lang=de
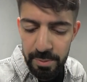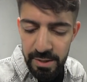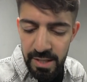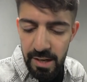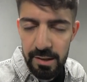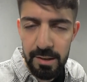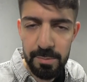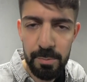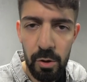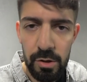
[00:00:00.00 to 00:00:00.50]

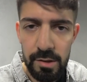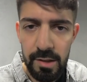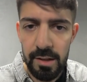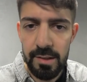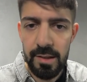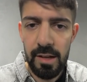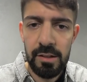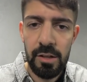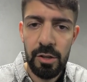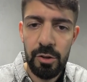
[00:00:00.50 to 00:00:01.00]
PA Sports hat
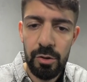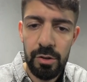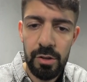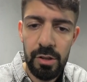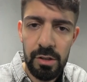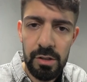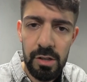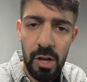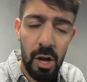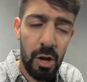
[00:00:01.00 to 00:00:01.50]
es
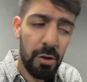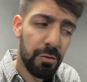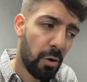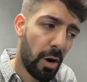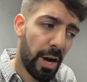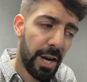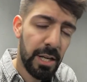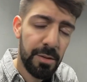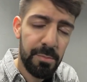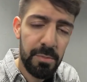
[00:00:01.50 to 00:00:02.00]
angekündigt,
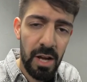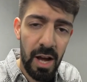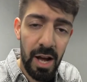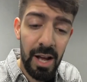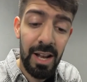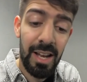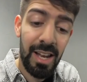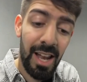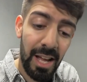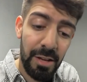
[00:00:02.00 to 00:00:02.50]
vor einem
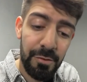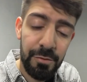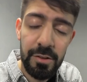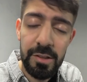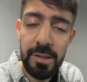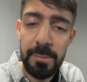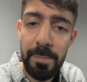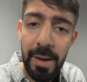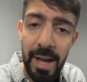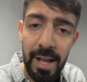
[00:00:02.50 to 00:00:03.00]
Jahr. Life
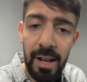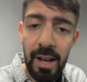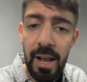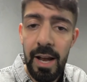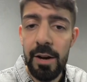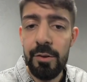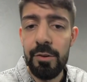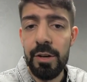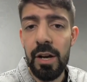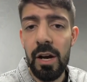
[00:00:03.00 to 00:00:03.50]
is Battle
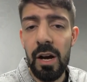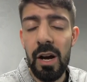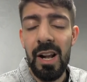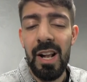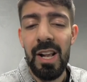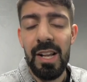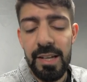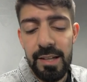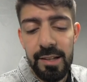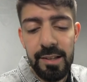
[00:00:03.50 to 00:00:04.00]
Area
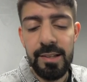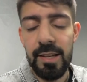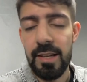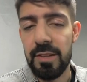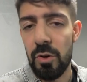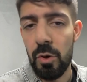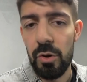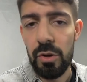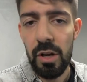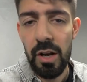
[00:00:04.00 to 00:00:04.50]
ist
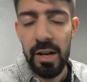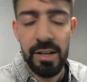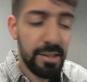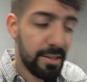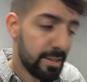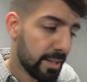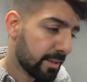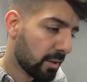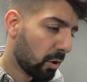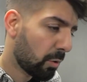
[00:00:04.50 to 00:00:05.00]
jetzt online,
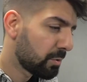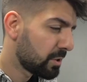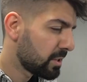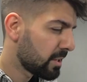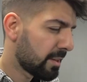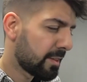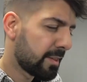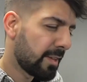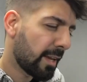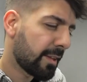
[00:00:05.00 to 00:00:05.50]
ist jetzt, glaube ich, in
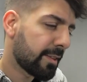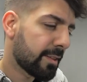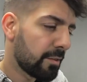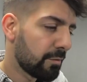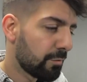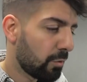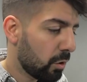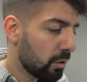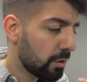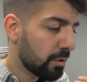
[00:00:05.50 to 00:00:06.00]
der
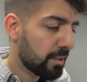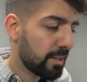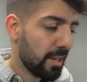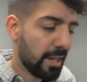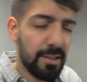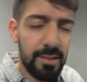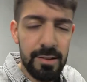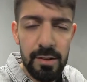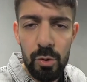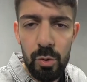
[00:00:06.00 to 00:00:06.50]
sechsten Woche,
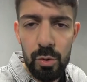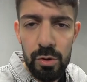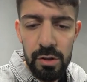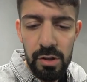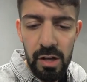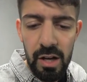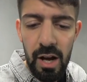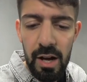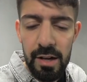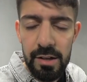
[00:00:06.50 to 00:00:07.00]
sechste
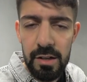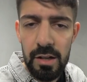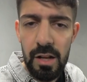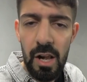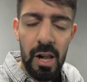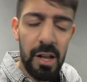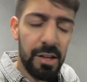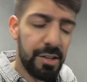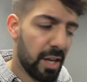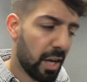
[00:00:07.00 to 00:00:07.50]
Runde gerade
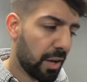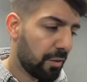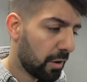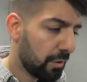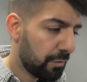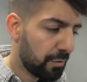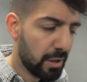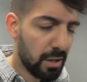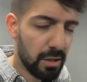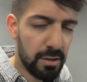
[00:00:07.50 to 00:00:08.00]
der
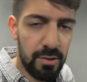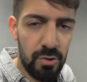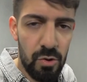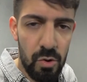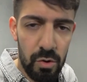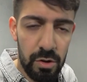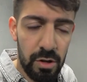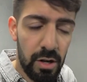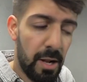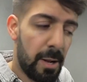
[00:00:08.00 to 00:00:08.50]

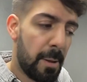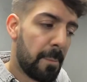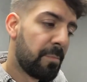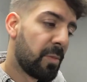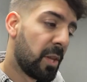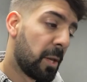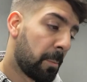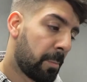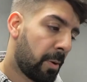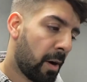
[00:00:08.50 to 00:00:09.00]
Qualifikation.
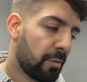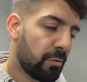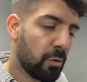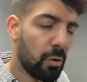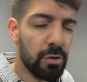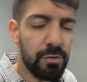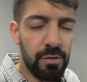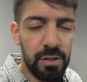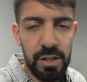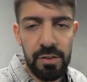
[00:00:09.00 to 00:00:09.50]
In ein paar
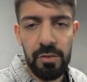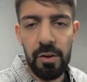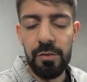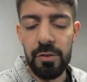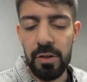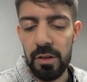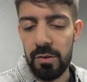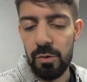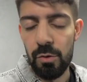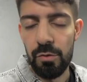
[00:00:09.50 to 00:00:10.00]
Wochen, wenn wenn die
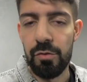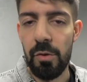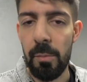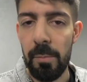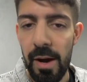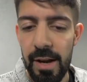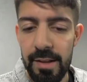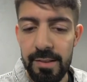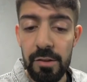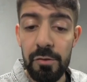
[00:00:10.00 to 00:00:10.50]
Qualifikationen
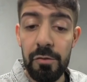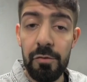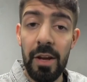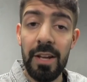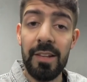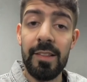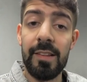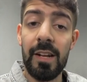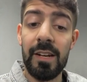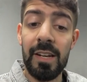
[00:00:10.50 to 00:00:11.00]
vorbei sind,
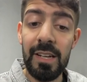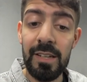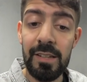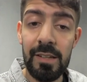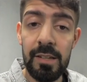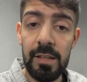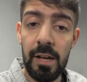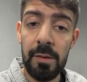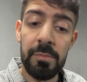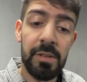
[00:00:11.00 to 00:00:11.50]
fängt es dann
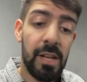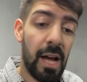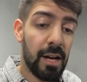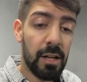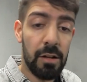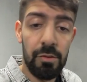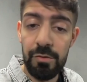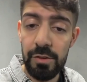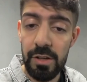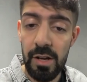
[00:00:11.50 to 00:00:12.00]
richtig an mit
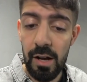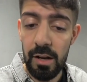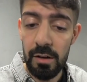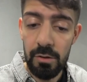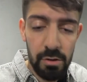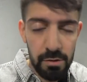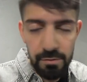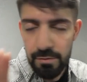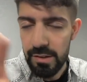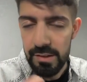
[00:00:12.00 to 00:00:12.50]
Achtelfinale
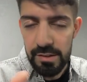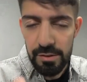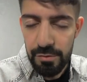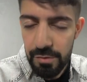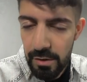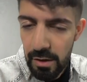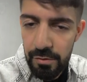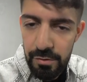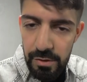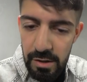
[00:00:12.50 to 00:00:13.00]
oder weiß nicht,
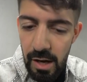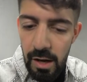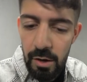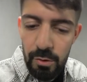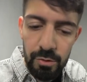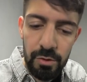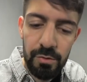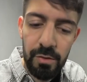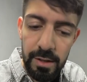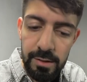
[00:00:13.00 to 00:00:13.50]
Viertelfinale
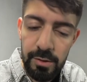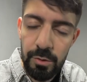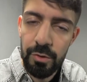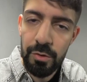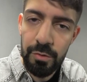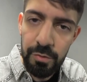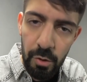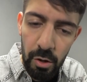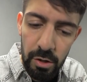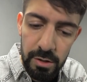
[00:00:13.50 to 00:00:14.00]
und so weiter und
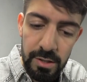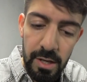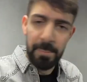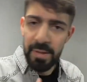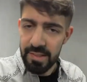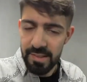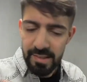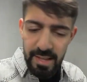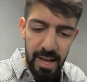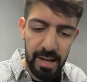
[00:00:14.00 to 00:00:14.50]
so fort.
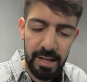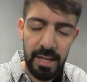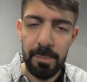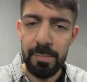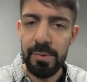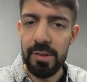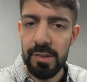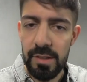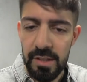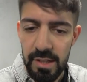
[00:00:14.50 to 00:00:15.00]
Bisher
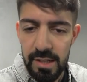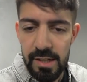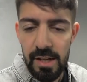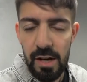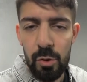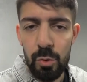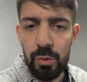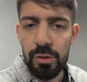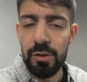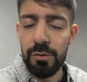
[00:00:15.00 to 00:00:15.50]
gibt es in jeder
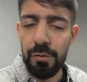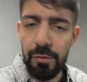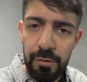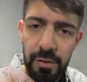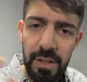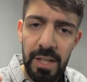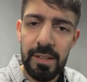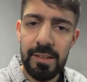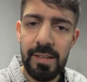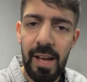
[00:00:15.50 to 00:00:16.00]
Runde
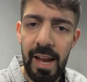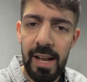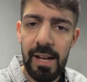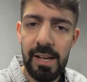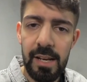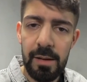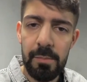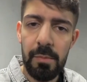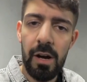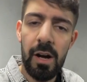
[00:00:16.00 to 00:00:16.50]
vier
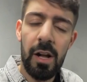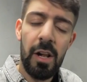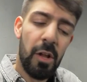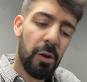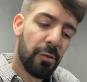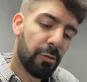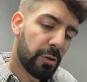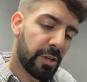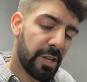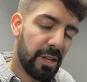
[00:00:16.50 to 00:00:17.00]
Teilnehmer,
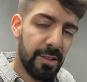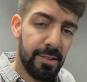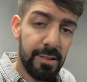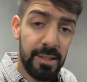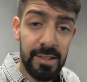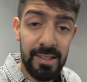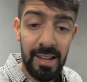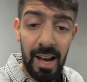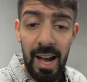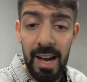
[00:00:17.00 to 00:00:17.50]
von denen
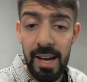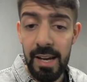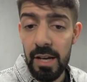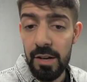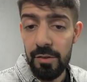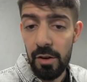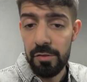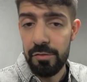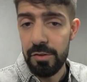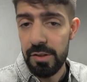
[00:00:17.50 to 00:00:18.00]
sich drei
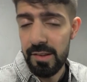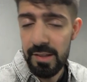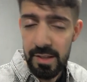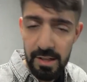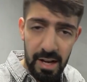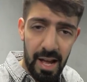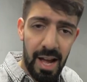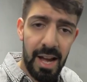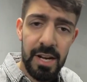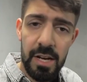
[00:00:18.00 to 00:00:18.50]

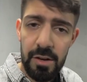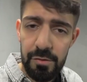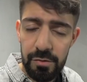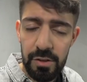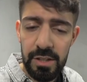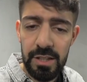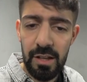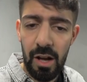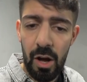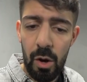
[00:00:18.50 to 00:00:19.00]
qualifizieren. Einer
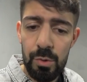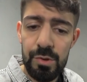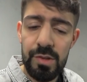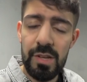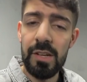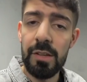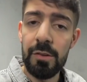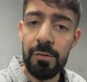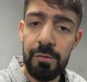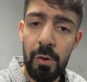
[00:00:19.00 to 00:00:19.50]
fliegt raus.
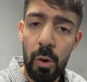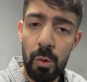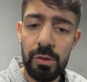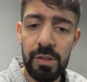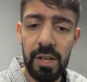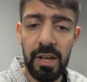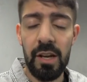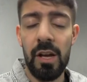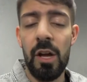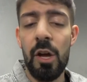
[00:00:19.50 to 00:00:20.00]
Ja, das
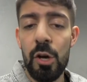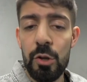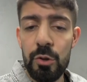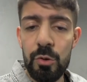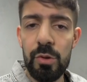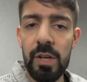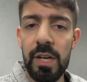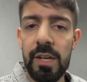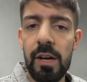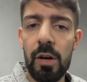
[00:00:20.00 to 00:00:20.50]
Voting
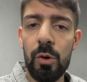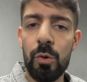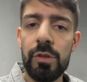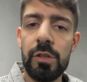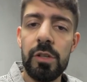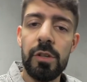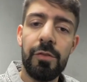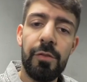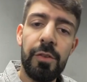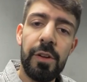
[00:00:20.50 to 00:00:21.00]
zu jeder
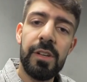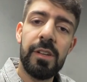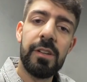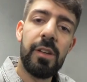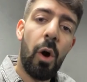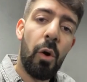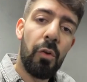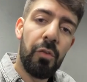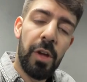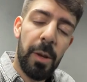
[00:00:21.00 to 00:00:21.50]
Runde
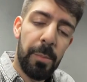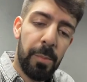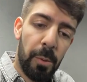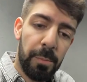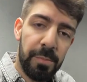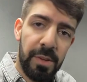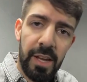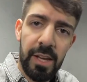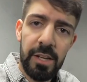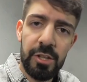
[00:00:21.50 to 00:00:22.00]
findet auf
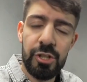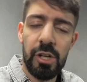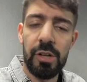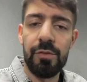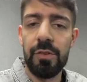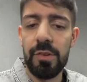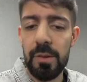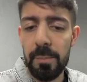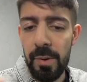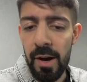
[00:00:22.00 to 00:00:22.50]
hiphop.de
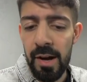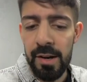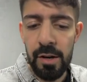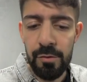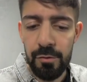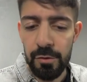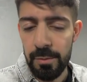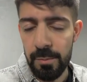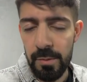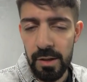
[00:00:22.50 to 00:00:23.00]
statt. Wir sind
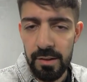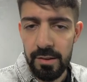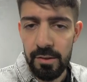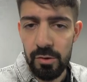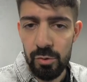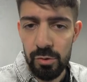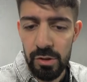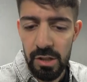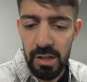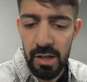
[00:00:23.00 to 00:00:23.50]
Partner von dem ganzen
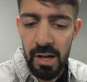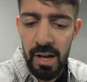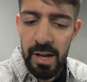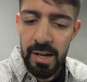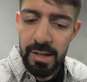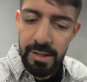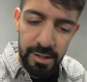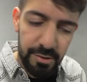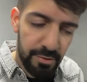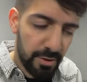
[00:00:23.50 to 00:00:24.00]
Turnier.
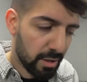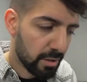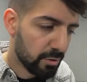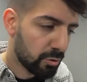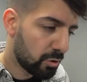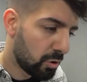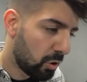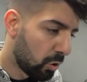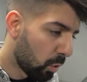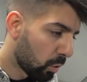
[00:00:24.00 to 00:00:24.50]
Deswegen
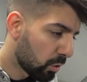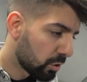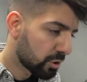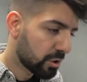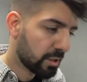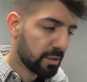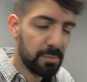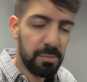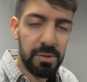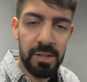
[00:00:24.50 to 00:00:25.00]
natürlich logisch,
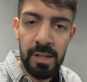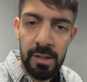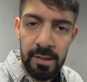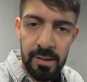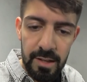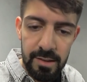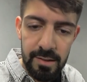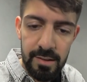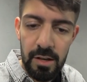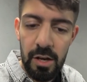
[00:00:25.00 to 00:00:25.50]
dass ich mich
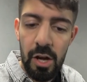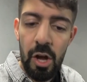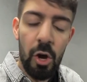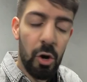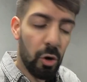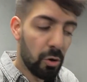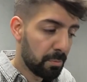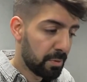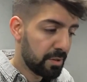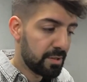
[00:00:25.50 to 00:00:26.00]
hinsetze
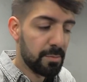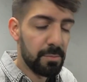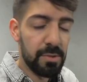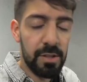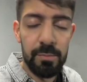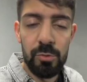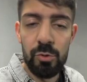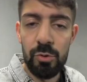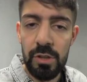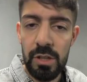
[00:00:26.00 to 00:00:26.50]
und ein bisschen
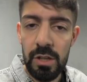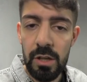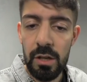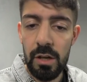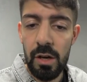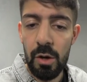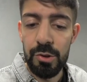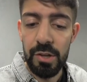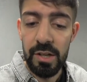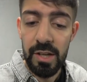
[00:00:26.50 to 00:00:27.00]
mit dem
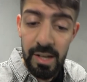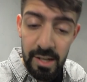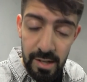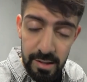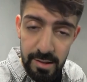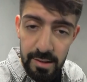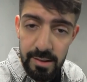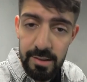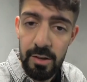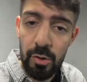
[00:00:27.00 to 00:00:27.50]
Turnier
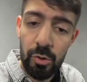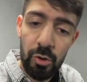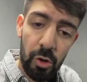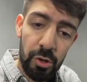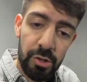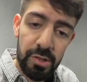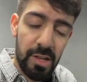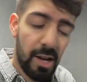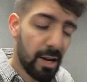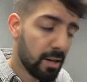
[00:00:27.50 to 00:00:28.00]
auseinandersetze und
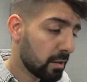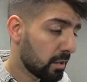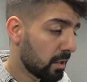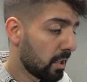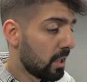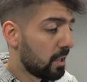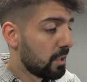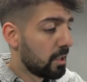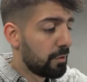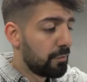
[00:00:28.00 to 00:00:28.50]
euch sage,
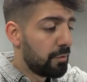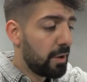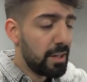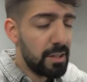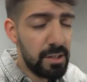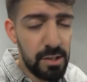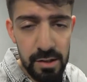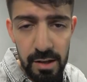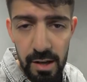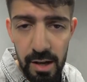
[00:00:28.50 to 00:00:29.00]

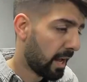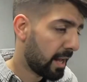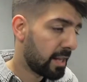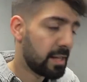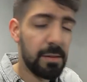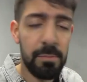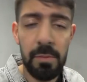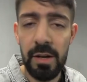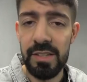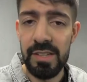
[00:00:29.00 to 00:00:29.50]
welchen der
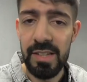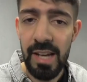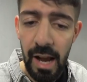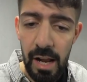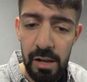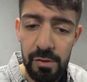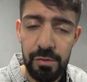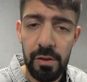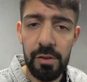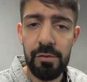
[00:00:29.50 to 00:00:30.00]
Teilnehmer ich
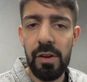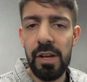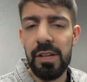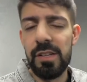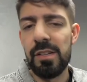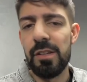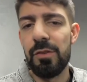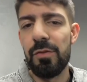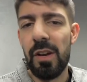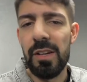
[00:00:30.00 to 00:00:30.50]
geil fand,
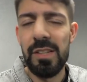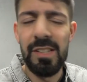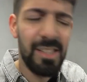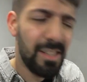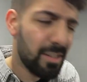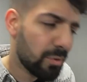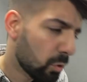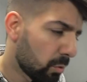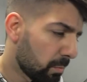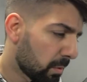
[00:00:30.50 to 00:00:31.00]
welchen ich vielleicht
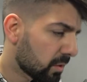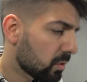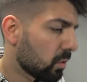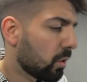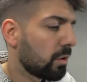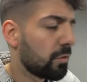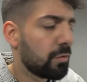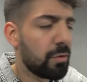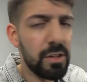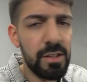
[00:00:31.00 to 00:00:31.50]
nicht so
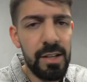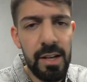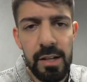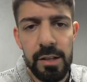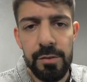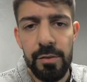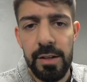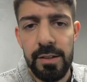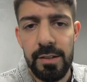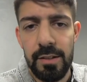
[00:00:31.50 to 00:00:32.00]
überzeugend fand, der
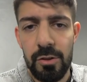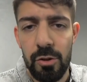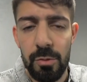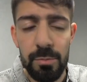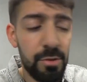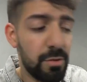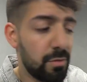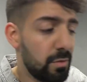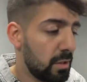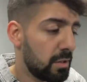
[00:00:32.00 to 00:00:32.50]
jetzt
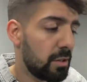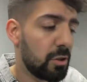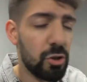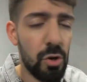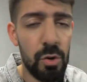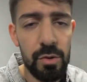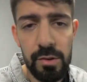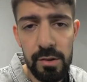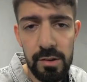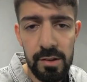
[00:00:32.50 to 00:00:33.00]
weitergekommen ist, wie ich die
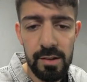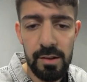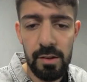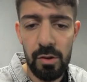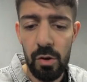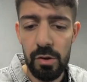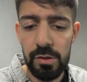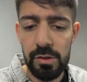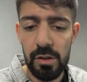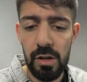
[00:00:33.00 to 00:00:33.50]
Chancen dieser
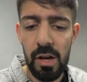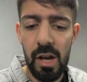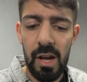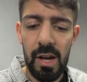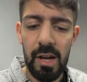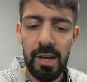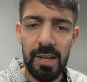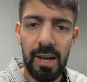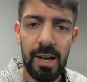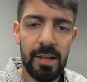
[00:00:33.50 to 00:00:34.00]
Leute
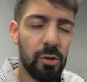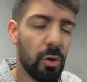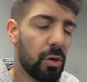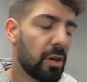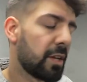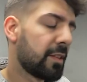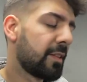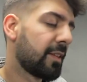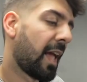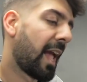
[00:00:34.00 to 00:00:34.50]
ja
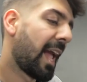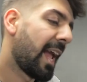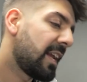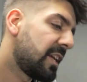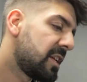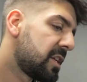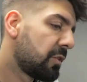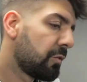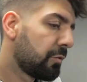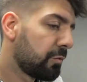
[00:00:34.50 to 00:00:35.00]
doch jetzt
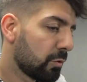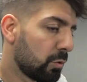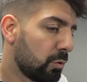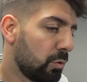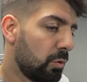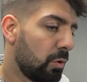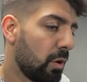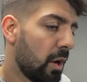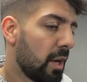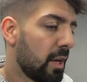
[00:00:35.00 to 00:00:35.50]
recht
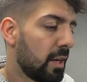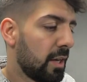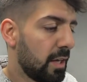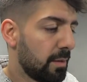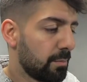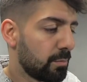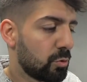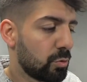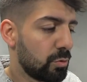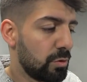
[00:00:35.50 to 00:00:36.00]
früh
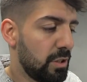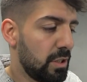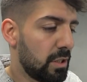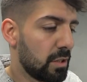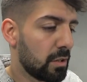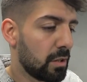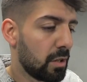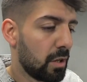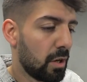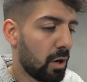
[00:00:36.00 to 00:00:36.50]
im
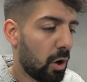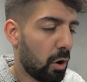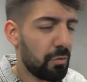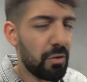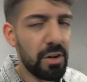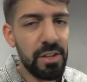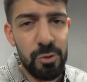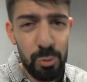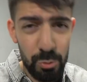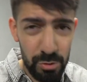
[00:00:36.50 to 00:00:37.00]
Turnier
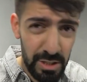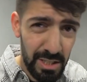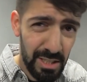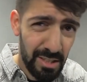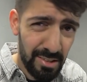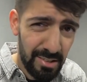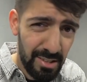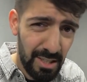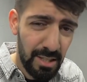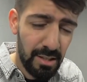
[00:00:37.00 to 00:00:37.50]
auf einen
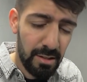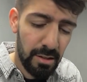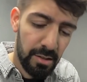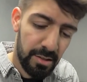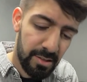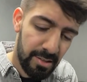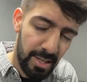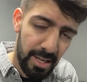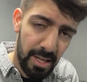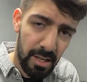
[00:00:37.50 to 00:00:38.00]
Turniersieg
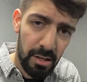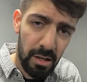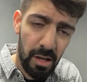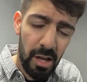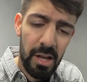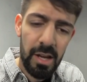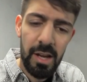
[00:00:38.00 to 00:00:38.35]
sehe.